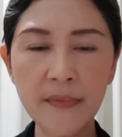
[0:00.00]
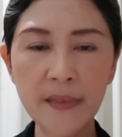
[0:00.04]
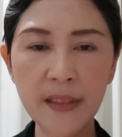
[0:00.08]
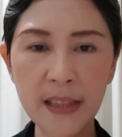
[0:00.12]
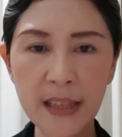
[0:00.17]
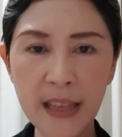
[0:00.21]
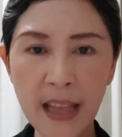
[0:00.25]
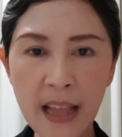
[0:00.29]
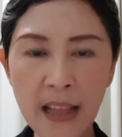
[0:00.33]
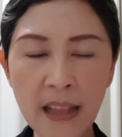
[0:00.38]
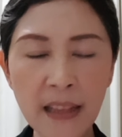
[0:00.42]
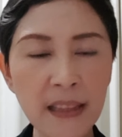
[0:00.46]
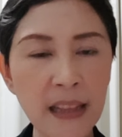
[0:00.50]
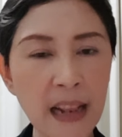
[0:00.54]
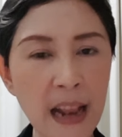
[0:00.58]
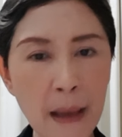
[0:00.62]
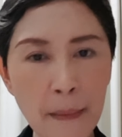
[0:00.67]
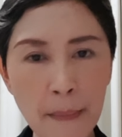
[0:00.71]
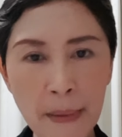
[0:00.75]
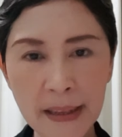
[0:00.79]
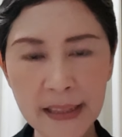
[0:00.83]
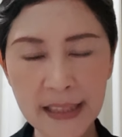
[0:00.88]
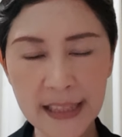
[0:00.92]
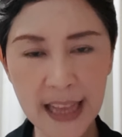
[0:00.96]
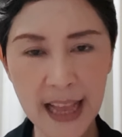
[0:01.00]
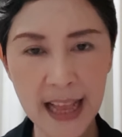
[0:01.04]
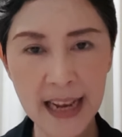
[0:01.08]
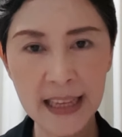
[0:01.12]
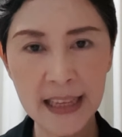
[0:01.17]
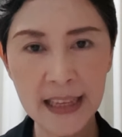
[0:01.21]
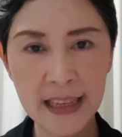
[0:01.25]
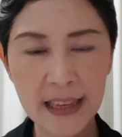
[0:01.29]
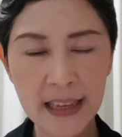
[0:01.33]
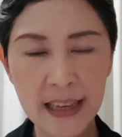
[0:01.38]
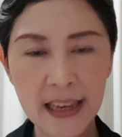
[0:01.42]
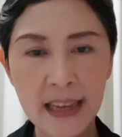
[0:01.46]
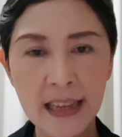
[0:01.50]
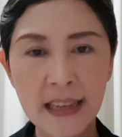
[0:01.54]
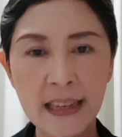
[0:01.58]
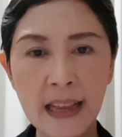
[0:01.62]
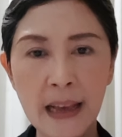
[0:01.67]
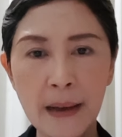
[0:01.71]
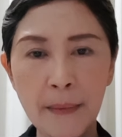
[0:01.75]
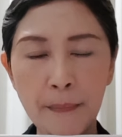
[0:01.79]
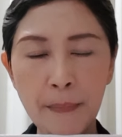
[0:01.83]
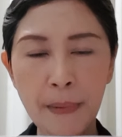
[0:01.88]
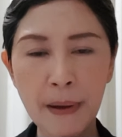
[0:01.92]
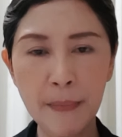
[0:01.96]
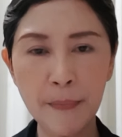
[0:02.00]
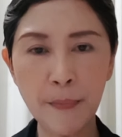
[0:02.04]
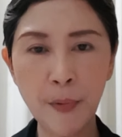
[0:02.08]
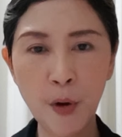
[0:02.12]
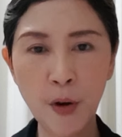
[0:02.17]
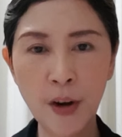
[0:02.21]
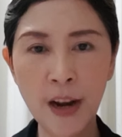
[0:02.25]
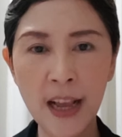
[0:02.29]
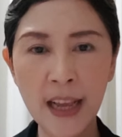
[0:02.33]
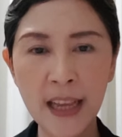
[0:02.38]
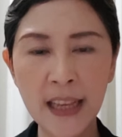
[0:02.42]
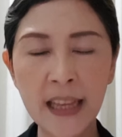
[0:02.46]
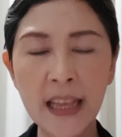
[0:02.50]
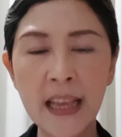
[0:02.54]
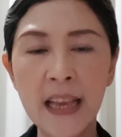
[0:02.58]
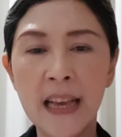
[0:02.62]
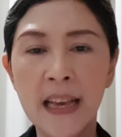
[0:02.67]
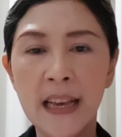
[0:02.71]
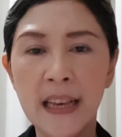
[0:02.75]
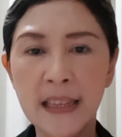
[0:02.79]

Ya, lama sekali. Nah, pak produk ini.